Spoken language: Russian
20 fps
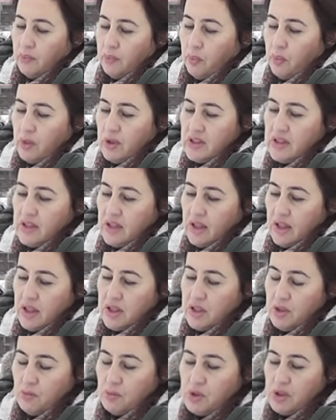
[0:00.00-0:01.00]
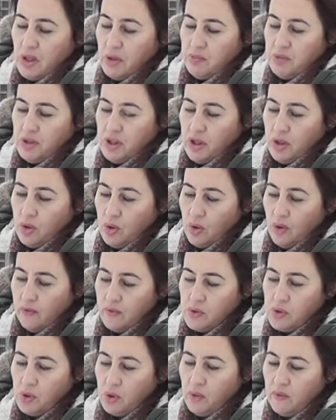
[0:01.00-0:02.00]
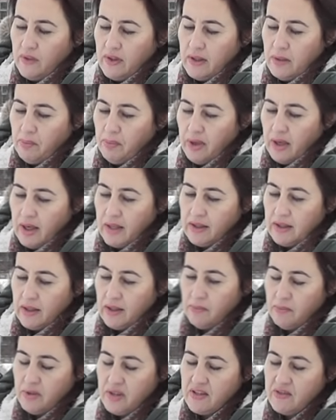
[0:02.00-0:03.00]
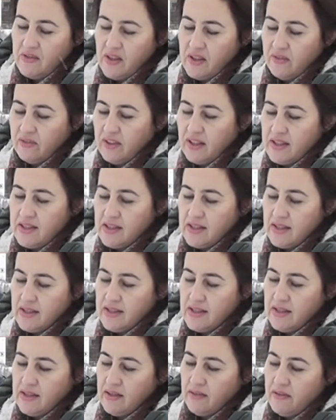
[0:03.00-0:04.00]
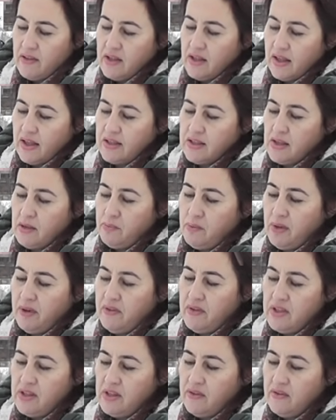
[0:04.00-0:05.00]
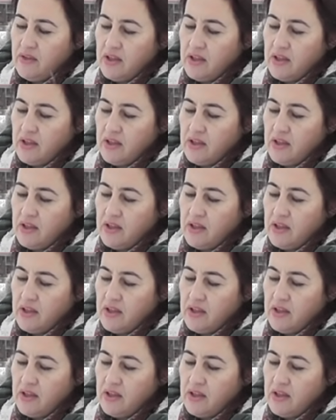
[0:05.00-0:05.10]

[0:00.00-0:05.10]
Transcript: По настоящему сообщению в установленном порядке призвать власти Российской Федерации привести